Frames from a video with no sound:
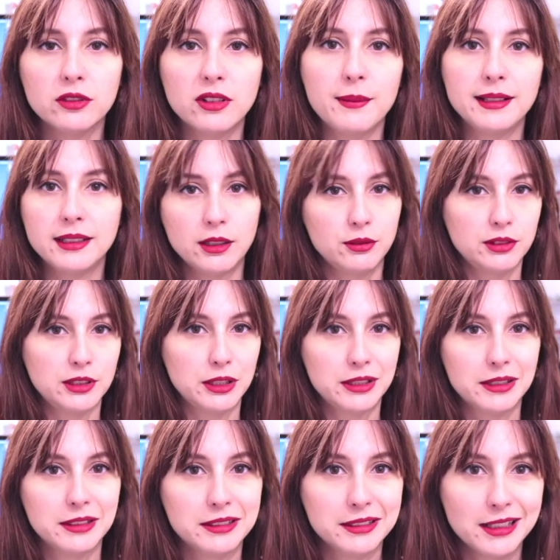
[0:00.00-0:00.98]
ovviamente, quindi
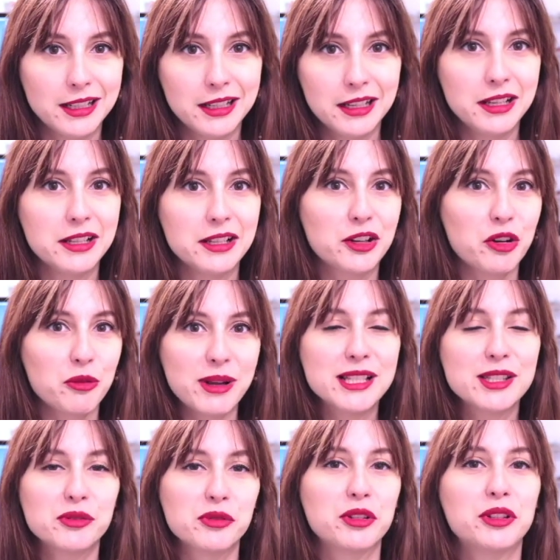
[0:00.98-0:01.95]
il
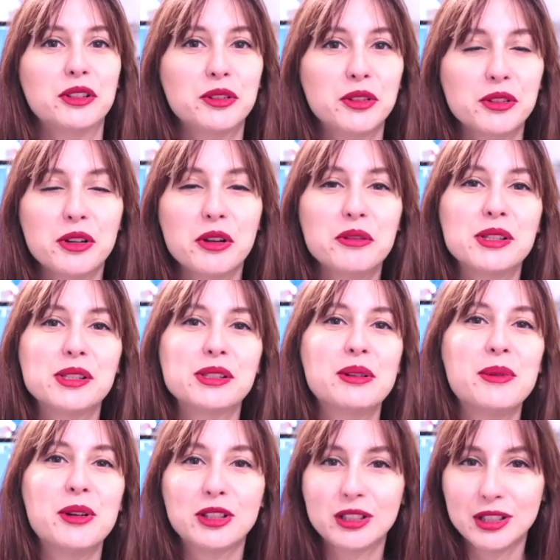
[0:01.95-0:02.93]
romanzo ruota attorno a questa
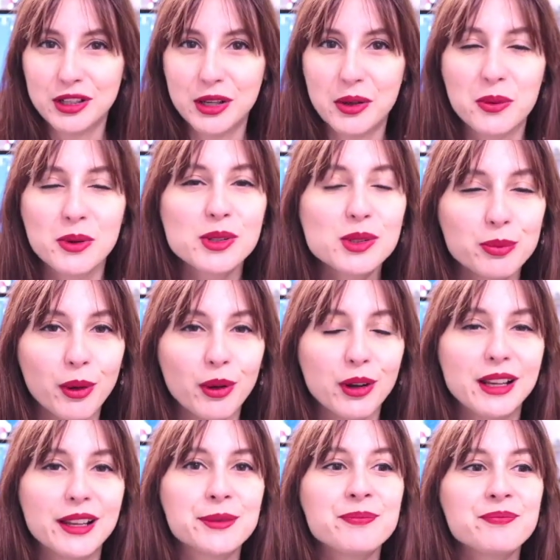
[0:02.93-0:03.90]
morte, non è uno
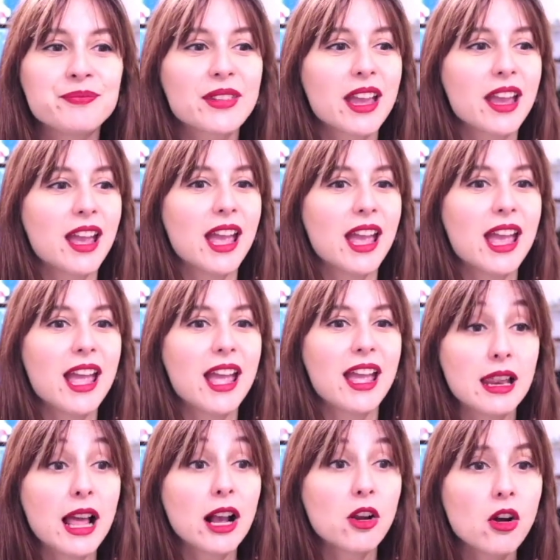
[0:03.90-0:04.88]
spoiler. E
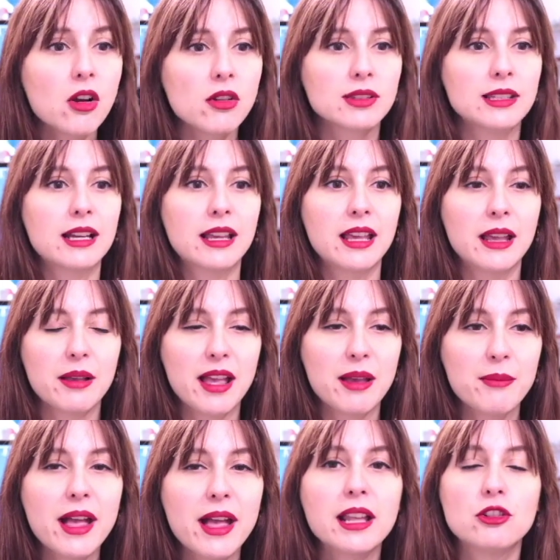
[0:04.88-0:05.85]
la cosa che
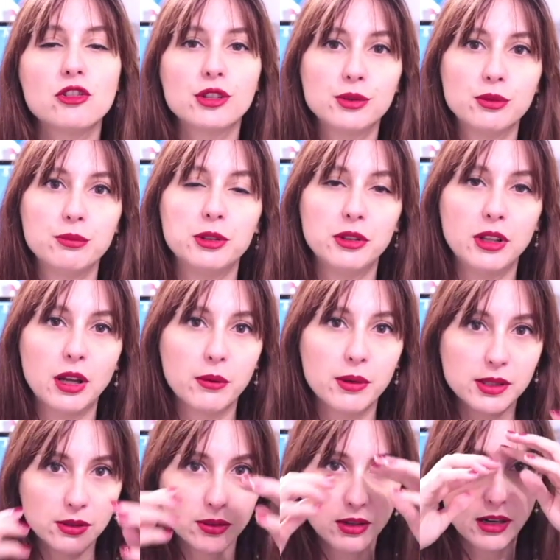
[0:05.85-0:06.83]
emerge subito da
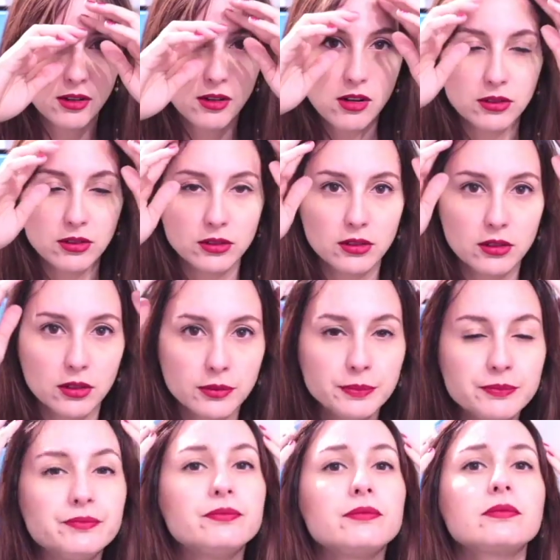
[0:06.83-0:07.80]
questo
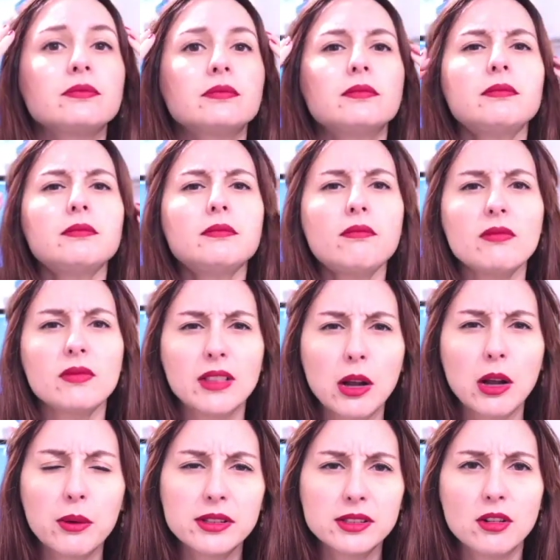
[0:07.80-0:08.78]
racconto
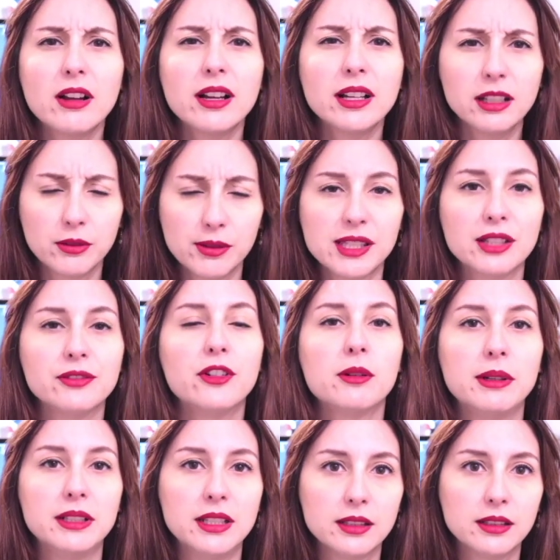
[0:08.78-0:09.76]
da questo, anche da questa
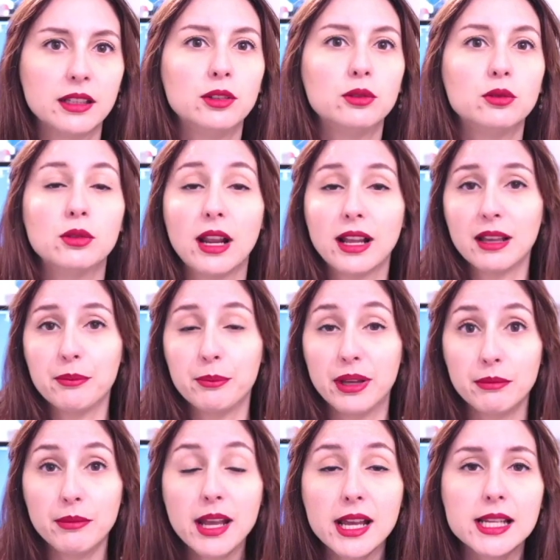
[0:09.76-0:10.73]
forma di scrittura che
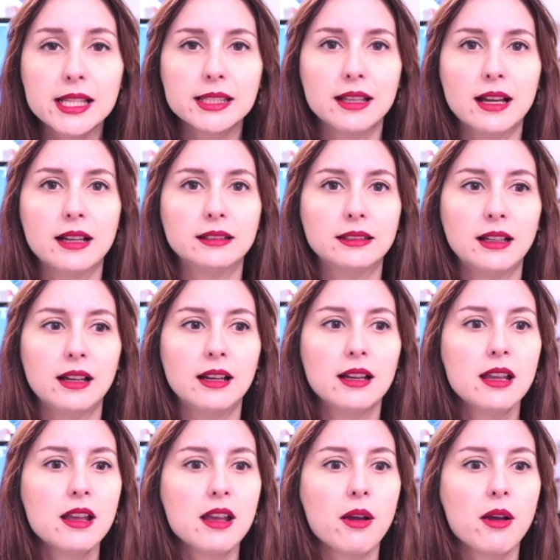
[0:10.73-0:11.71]
per me è stata
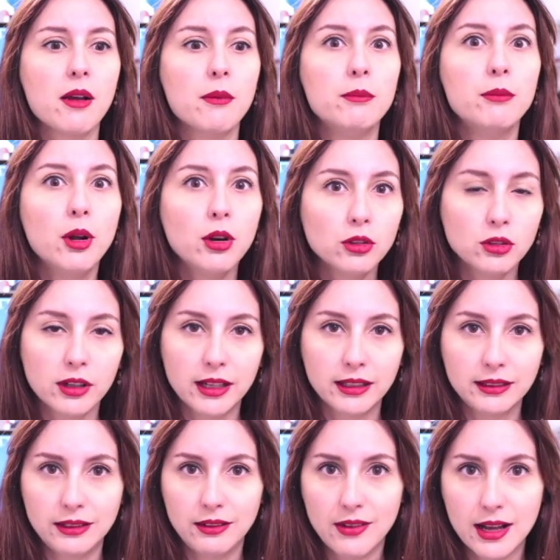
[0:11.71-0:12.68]
molto
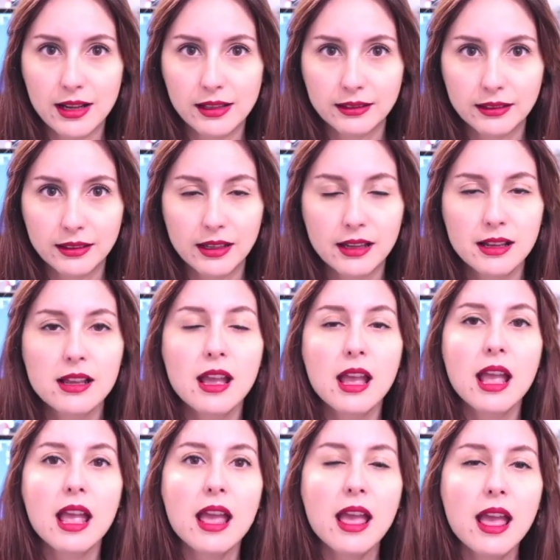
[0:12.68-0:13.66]
accattivante
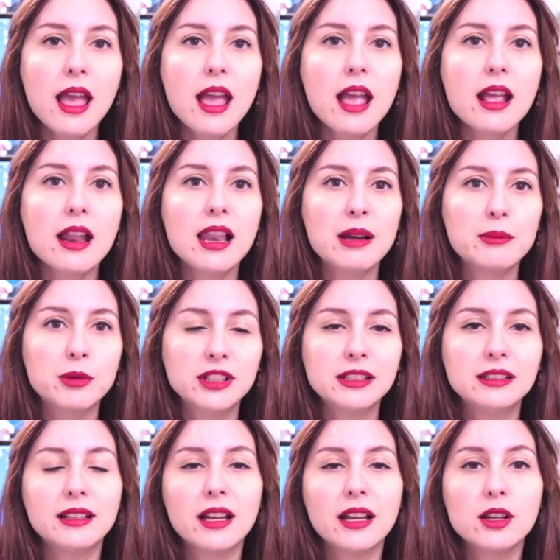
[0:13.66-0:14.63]
è la
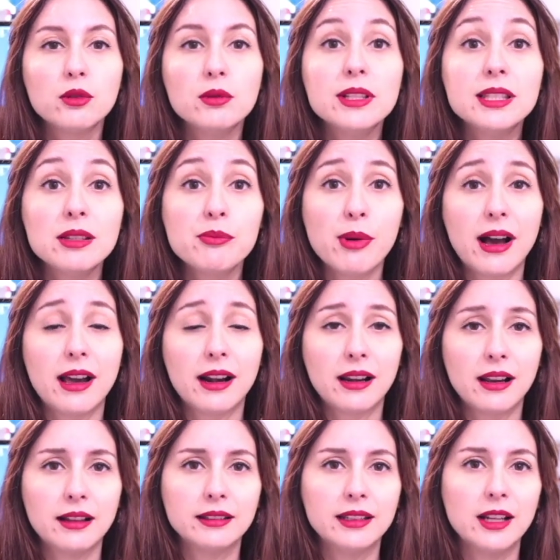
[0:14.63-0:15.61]
modalità in cui si
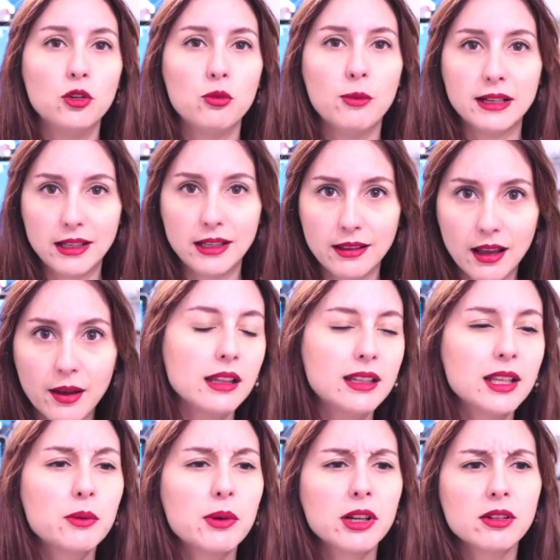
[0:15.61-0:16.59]
parla dell'umanità
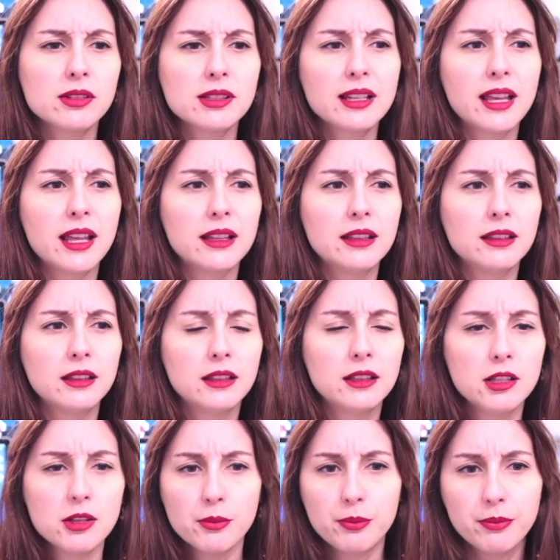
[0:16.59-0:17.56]
ed è qualcosa che
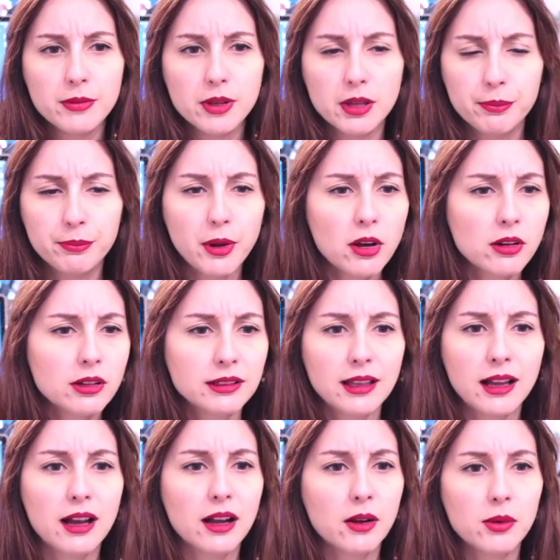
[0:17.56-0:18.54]

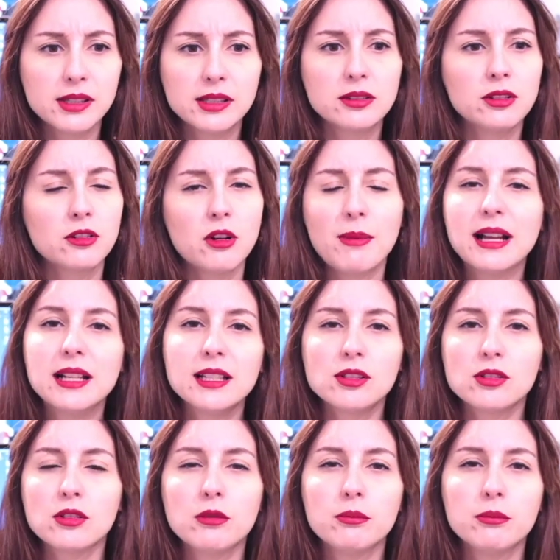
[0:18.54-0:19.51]
porta questo
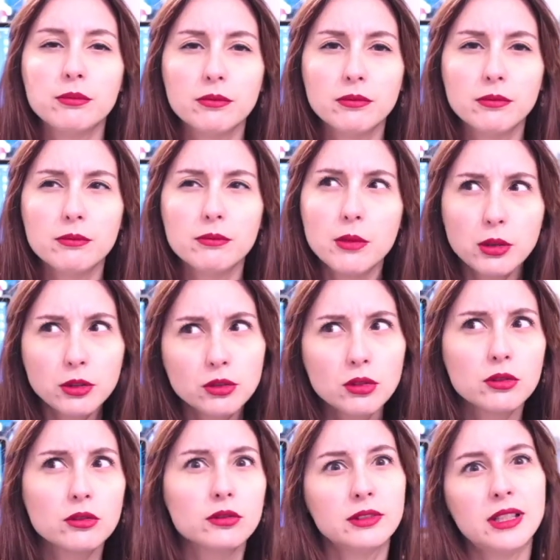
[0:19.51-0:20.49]
romanzo molto
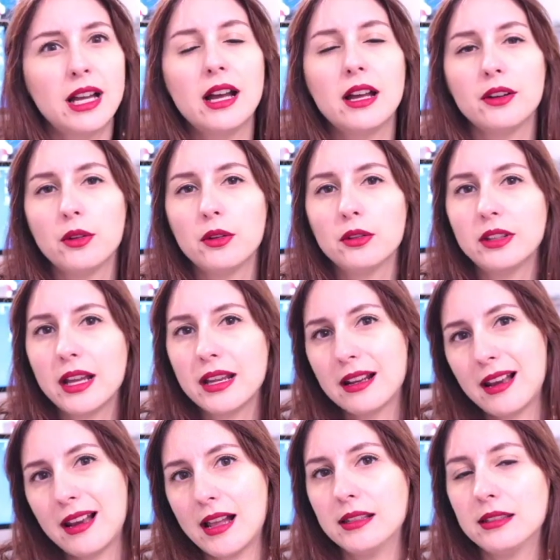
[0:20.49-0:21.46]
lontano dai
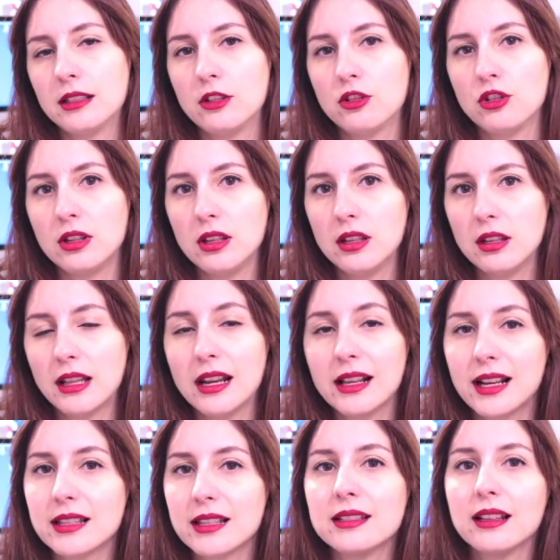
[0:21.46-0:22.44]
classici, dalle
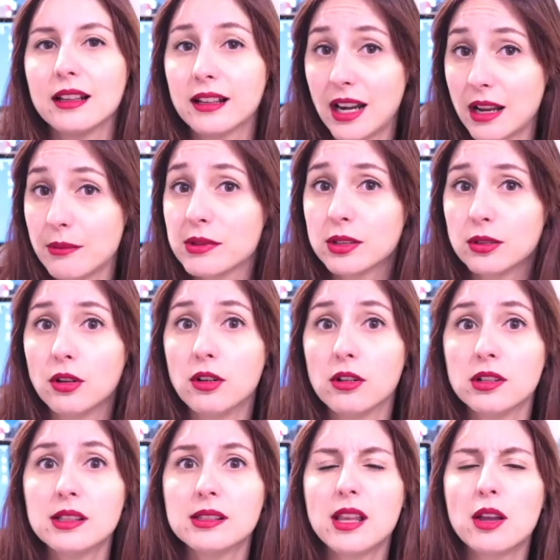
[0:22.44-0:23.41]
classiche crime
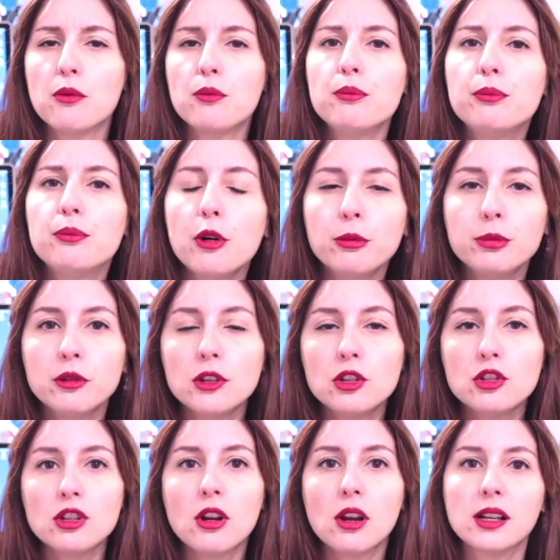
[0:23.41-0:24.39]
stories, è un po' più
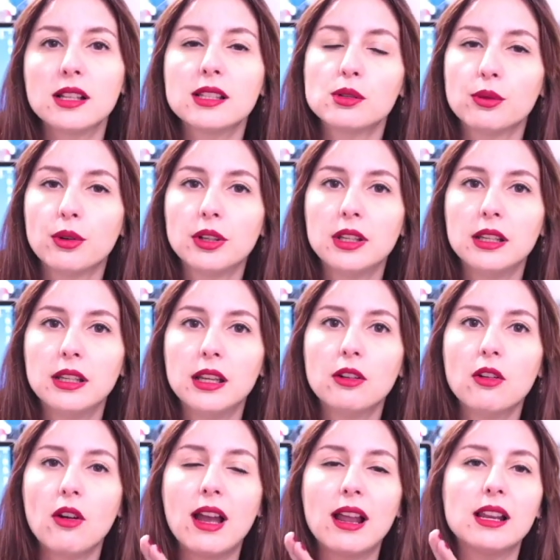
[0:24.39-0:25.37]
vicino a Natsuo
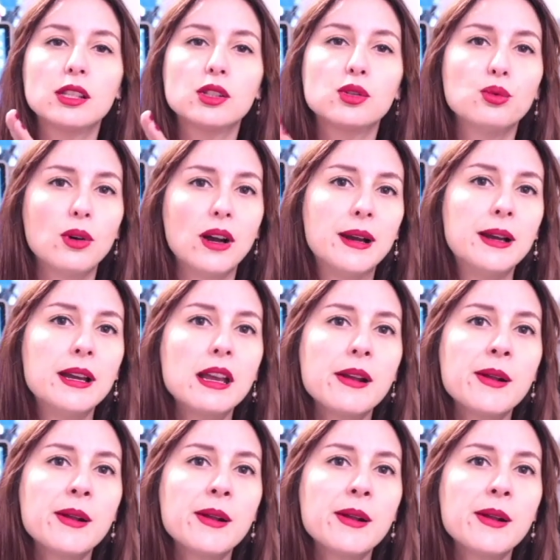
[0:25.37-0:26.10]
Kirino e alla sua